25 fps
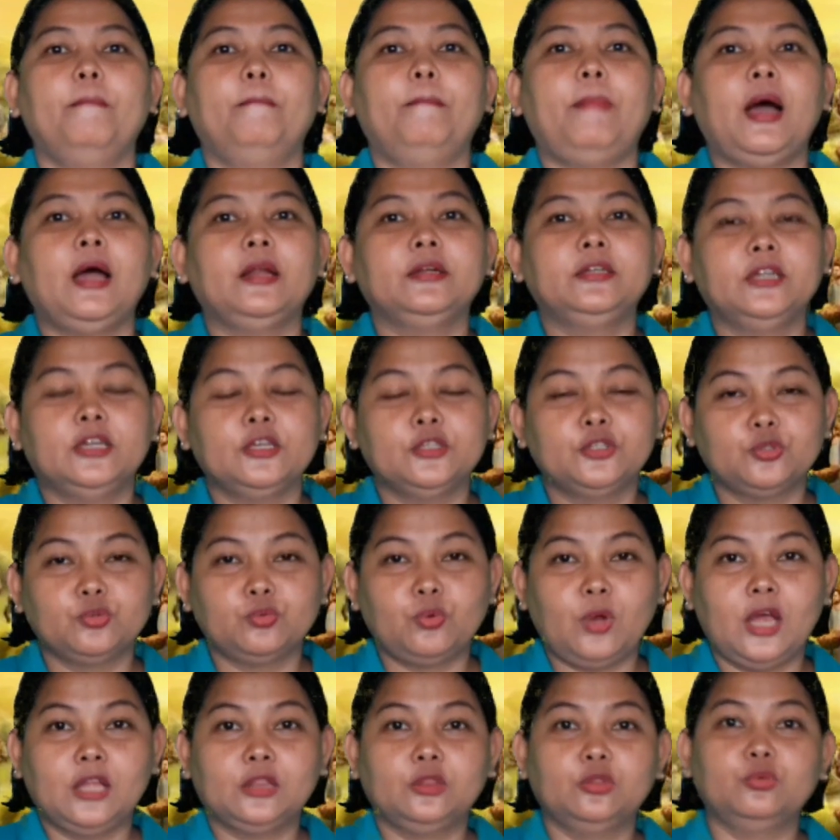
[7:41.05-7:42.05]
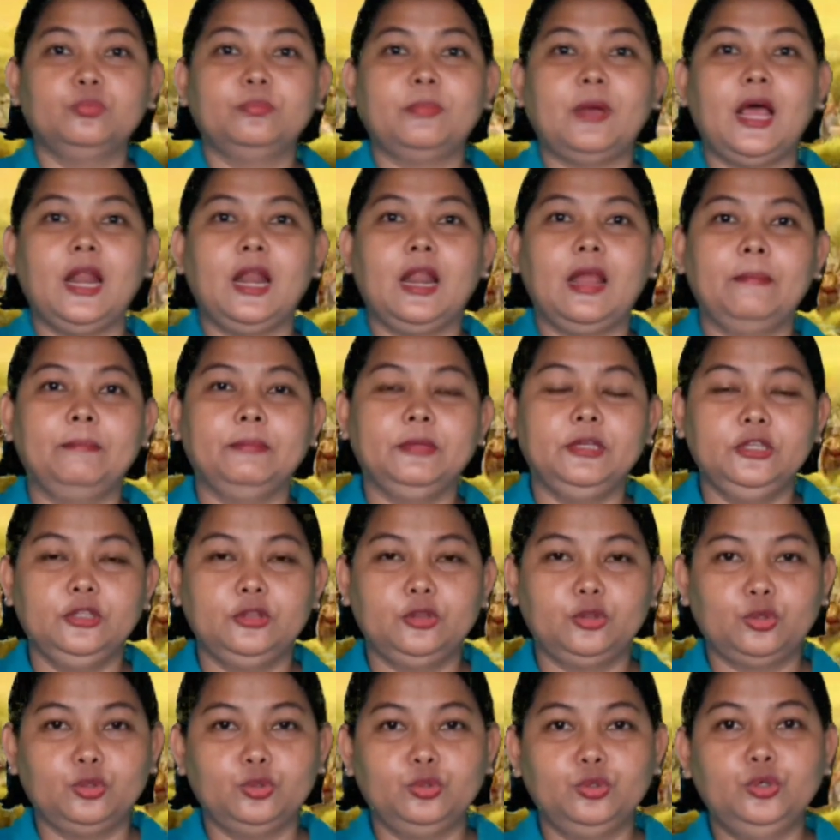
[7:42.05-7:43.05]
Pada suatu malam
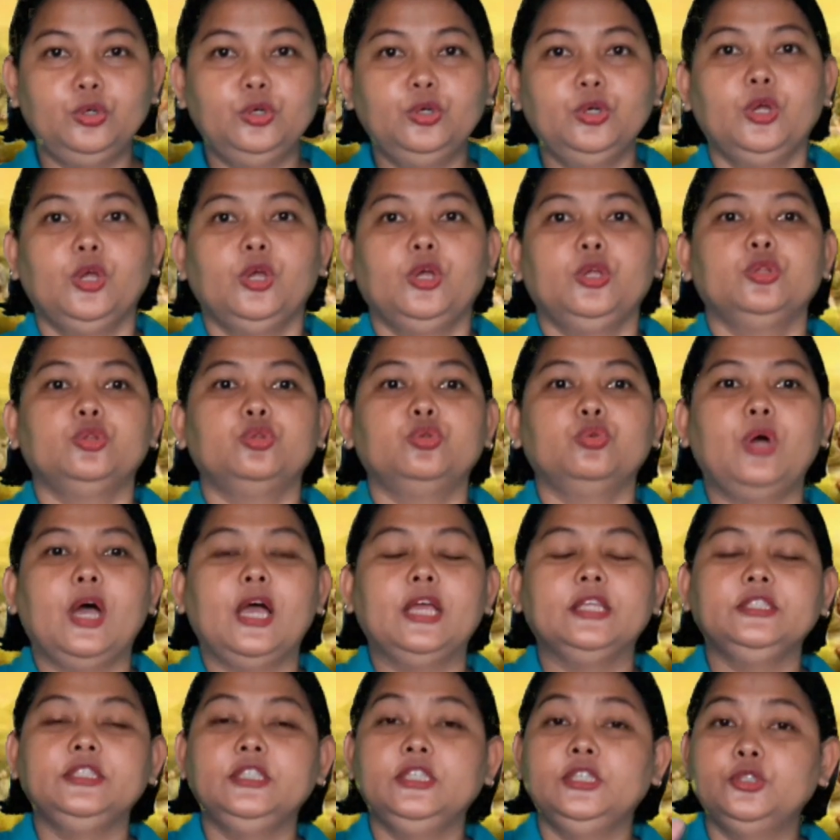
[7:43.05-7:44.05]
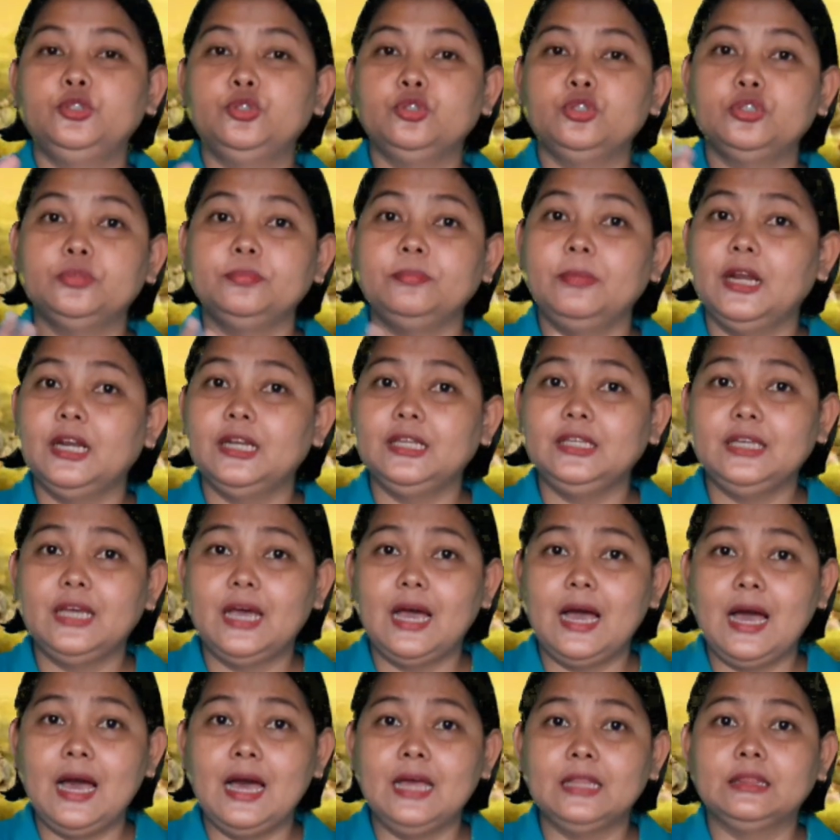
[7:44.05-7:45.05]
itu, Tuhan Yesus
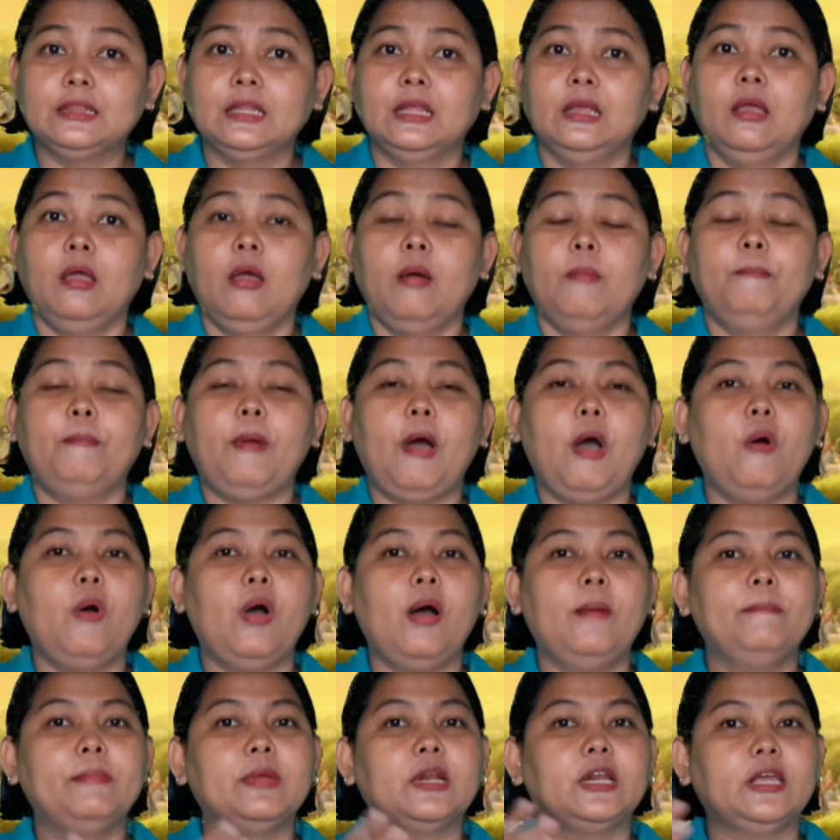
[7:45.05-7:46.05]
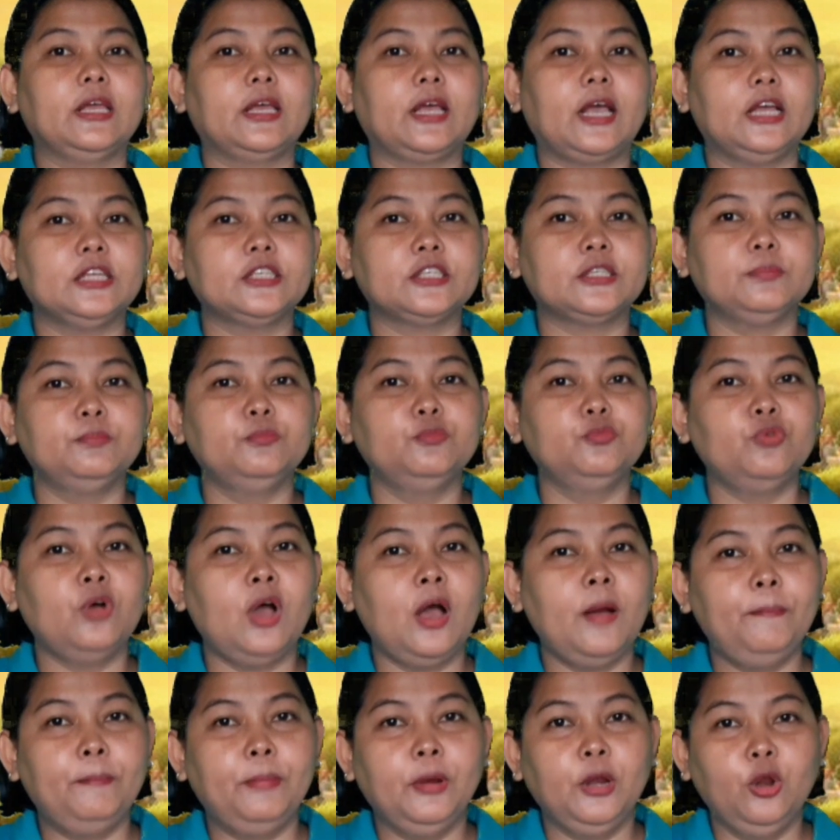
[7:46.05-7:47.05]
melihat bahwa mereka
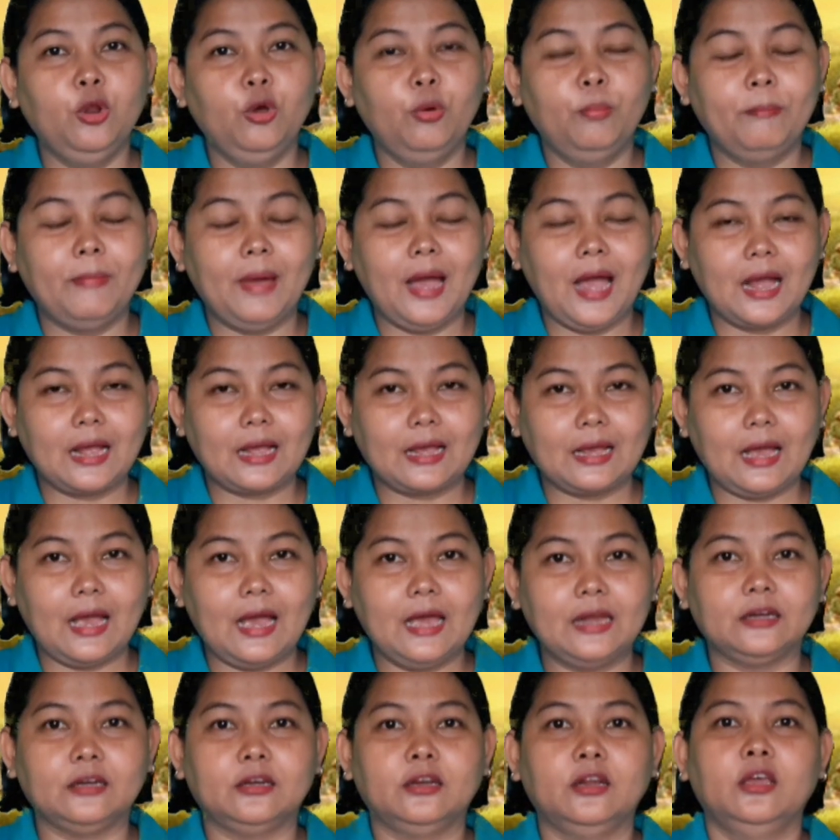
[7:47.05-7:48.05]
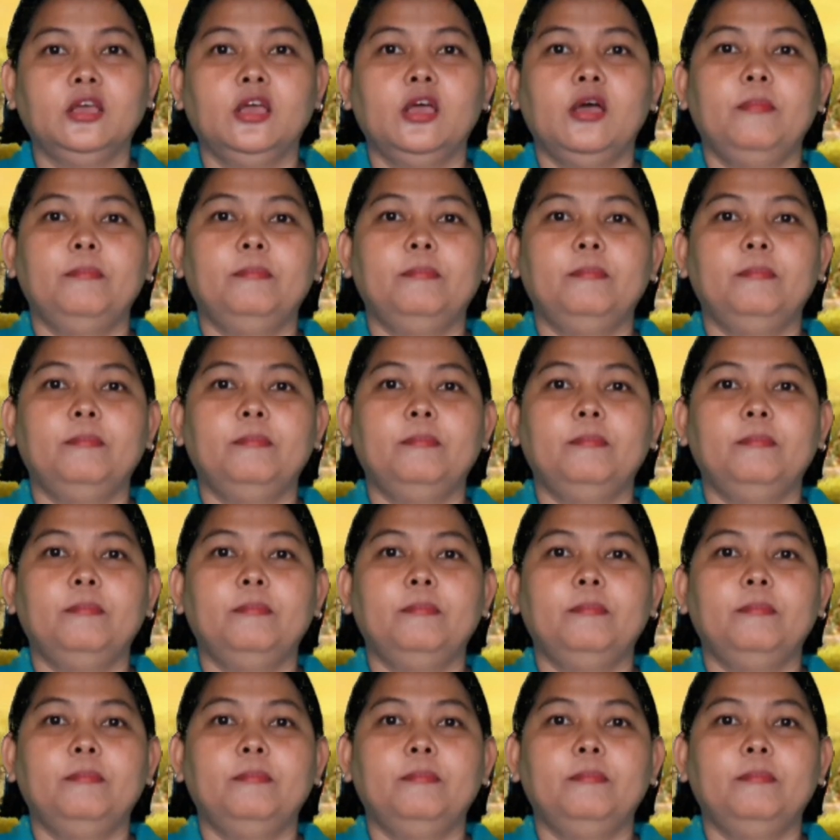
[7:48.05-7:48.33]
semua belum makan.